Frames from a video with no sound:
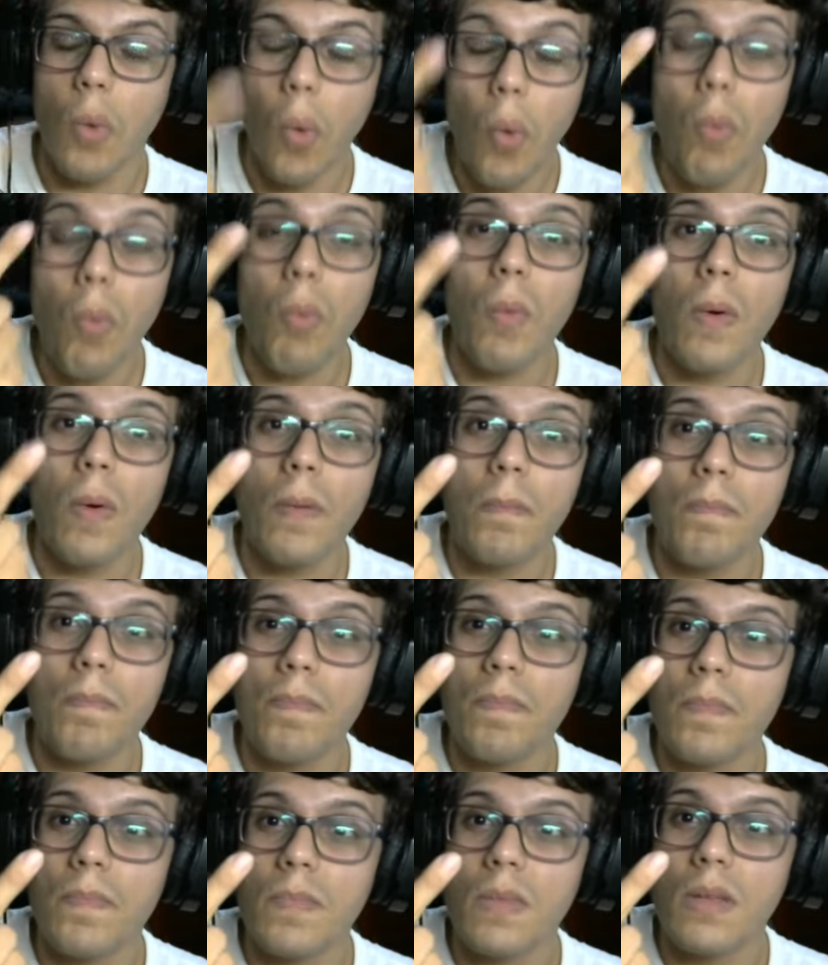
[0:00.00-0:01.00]
um
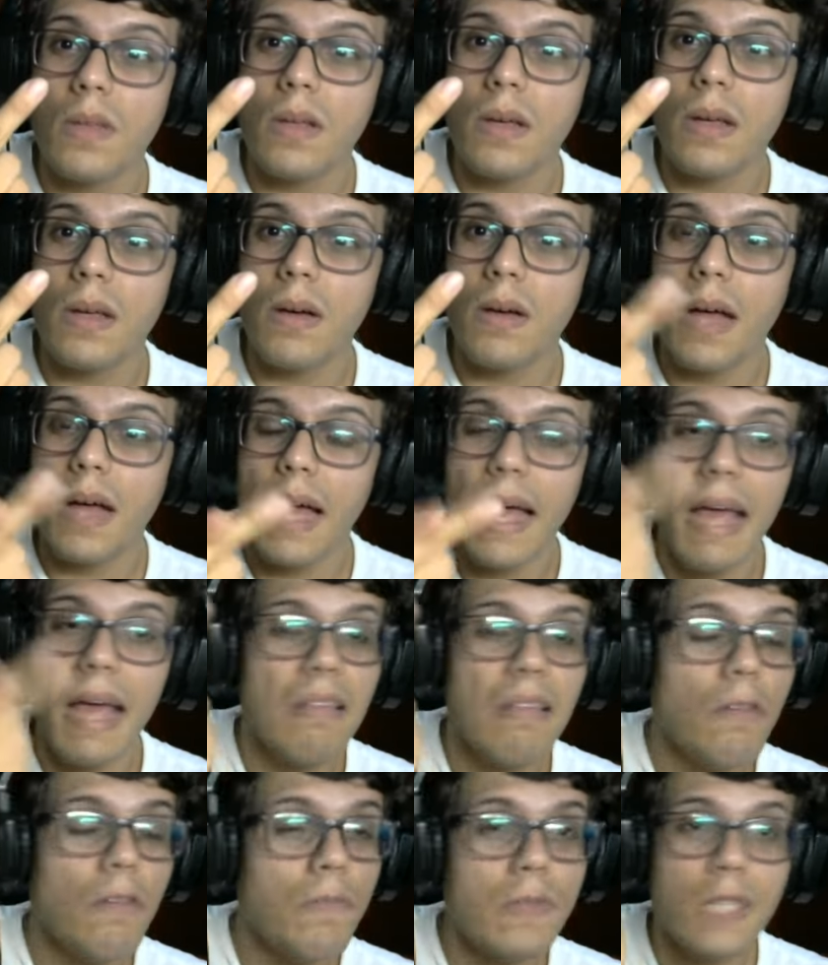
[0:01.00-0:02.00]

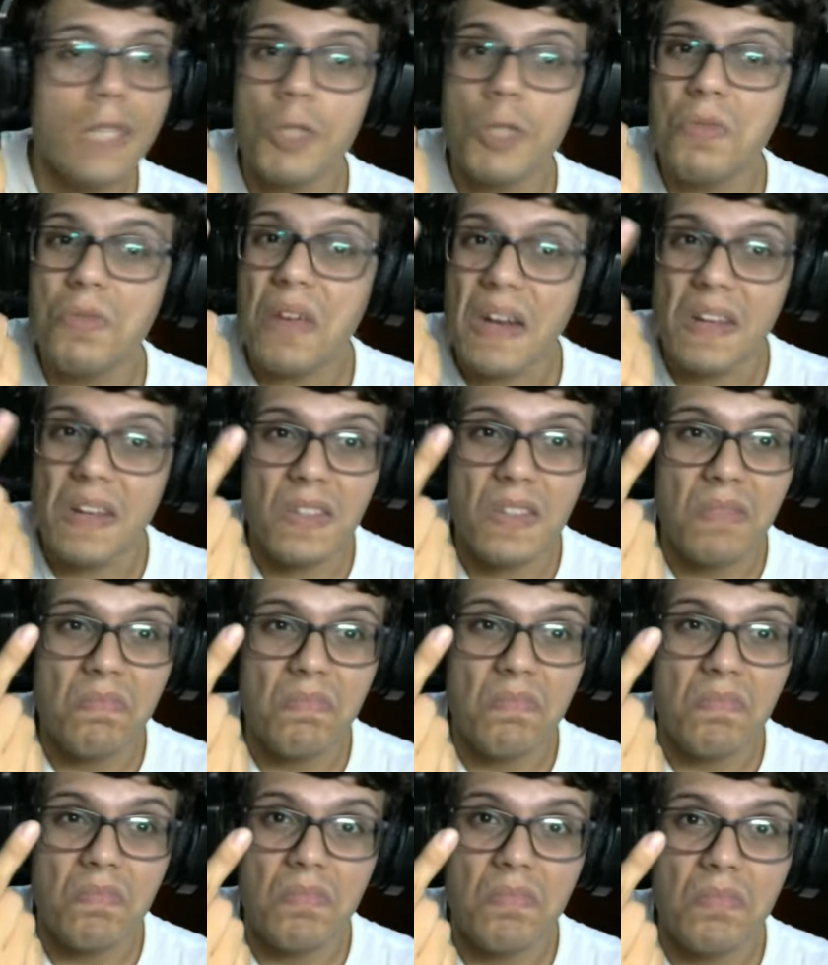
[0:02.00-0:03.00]
não fizer diferença.
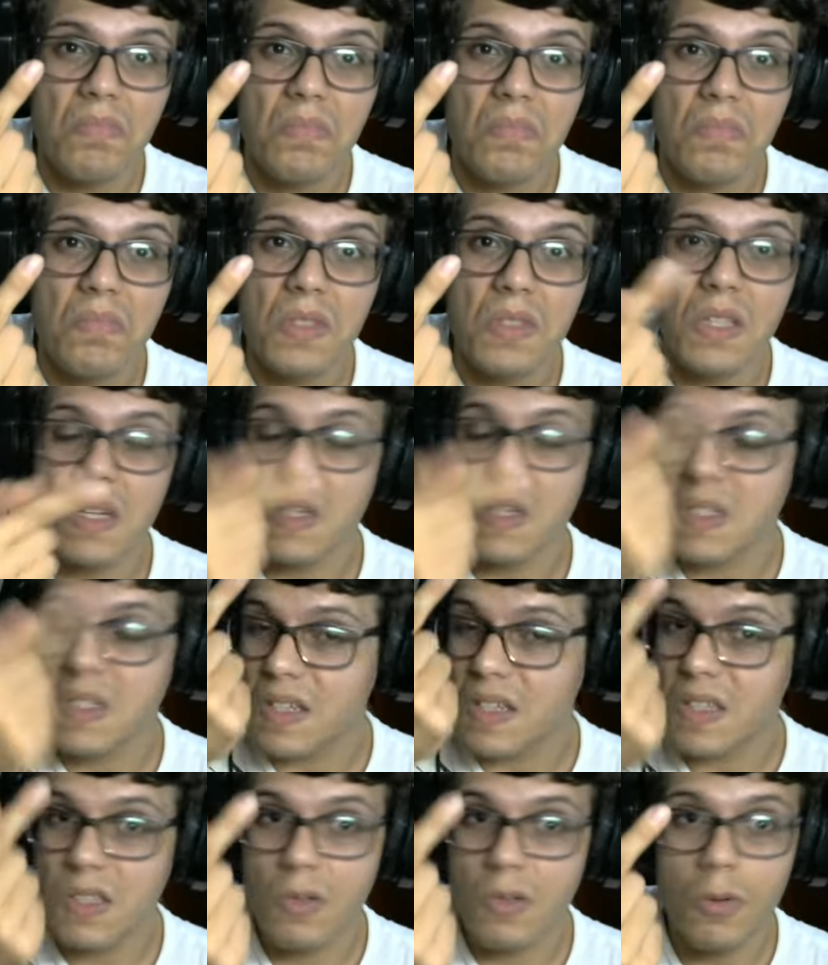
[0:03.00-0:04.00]
Se a
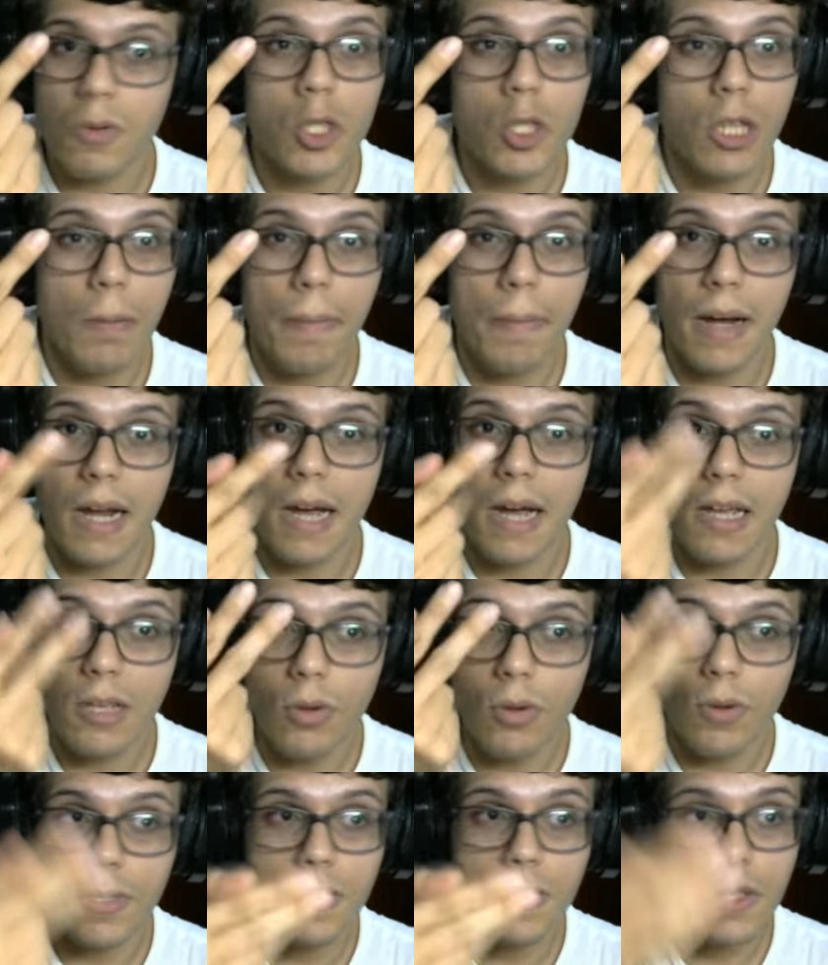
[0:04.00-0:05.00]
cristalização não te atrapalhar.
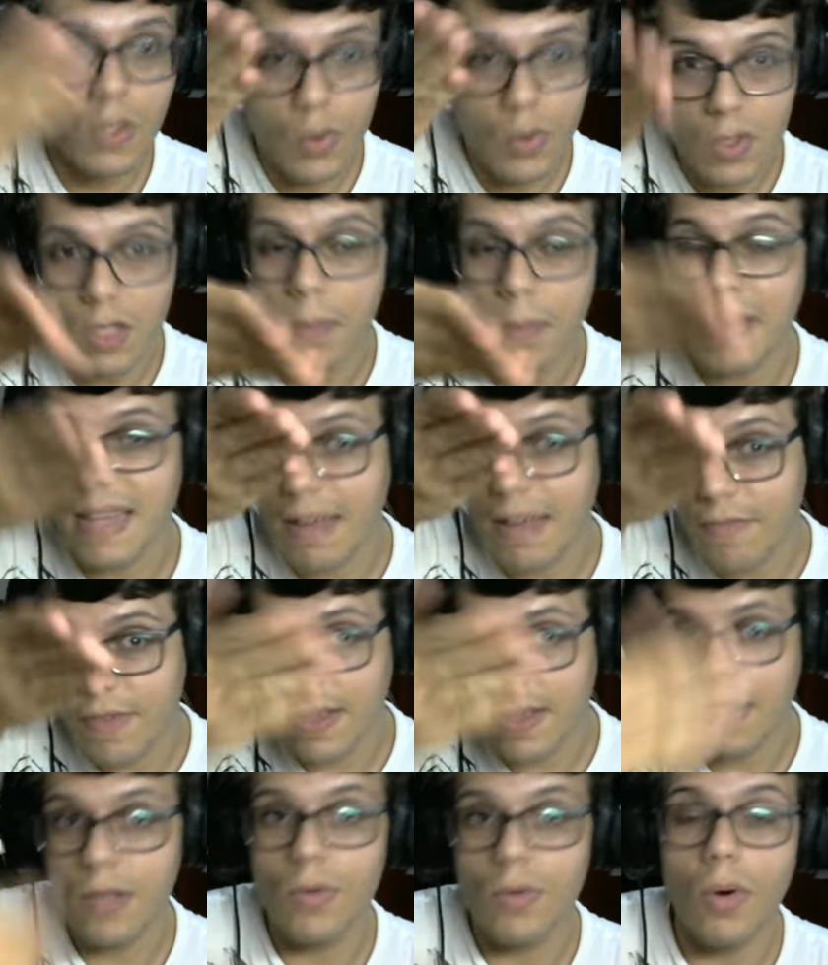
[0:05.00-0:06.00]
E dois, se você tem uma
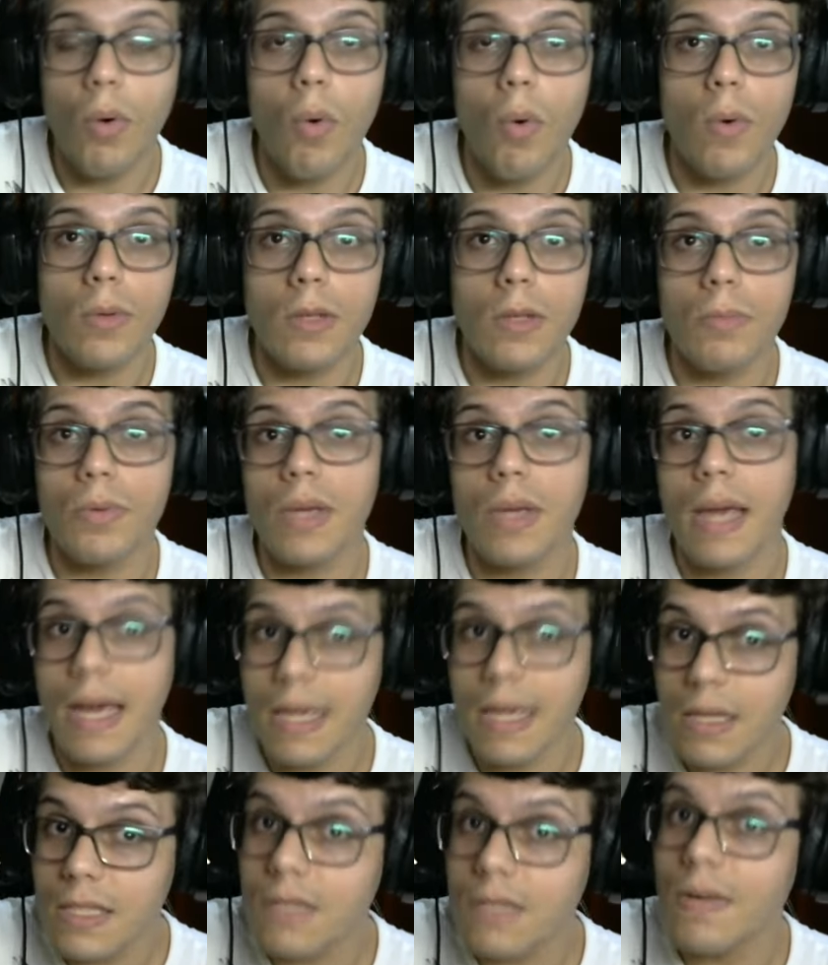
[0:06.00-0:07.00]
navia na tua conta, porque
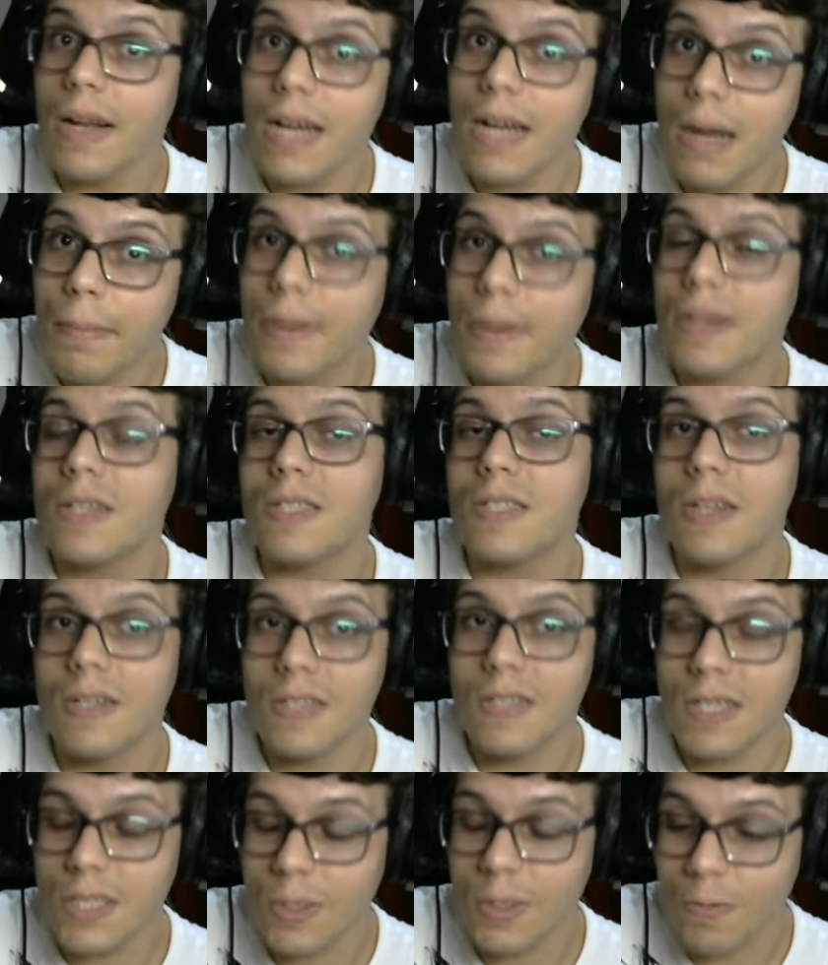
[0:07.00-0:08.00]
aí você vai ligar para
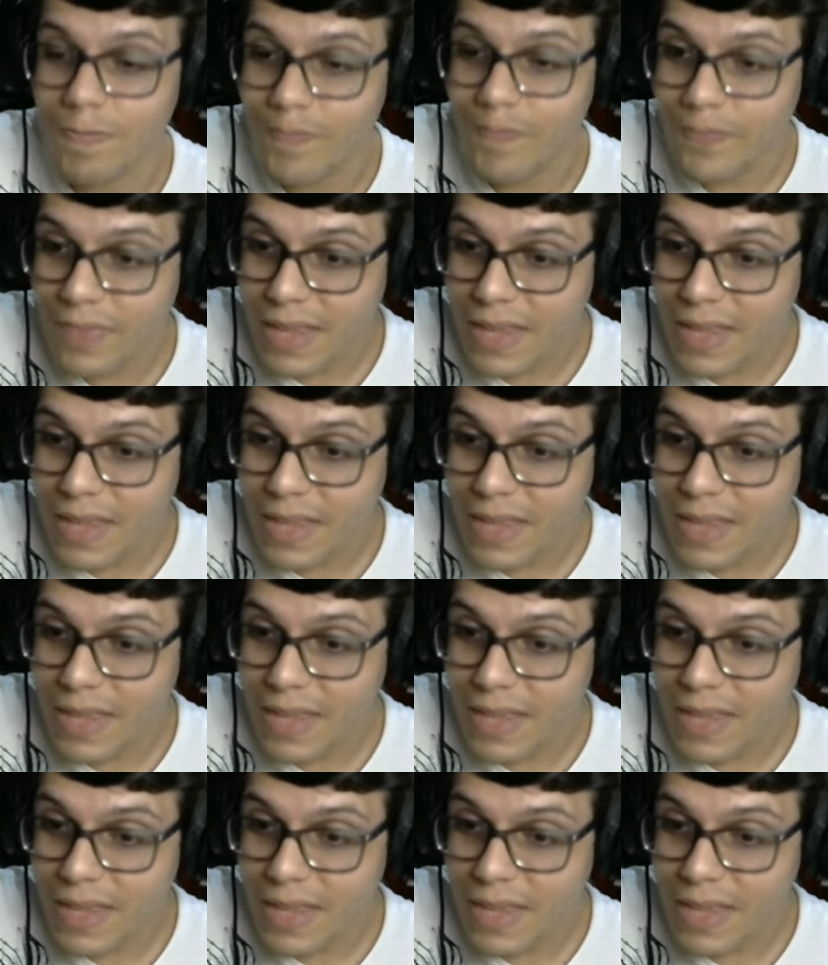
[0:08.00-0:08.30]
cristalização.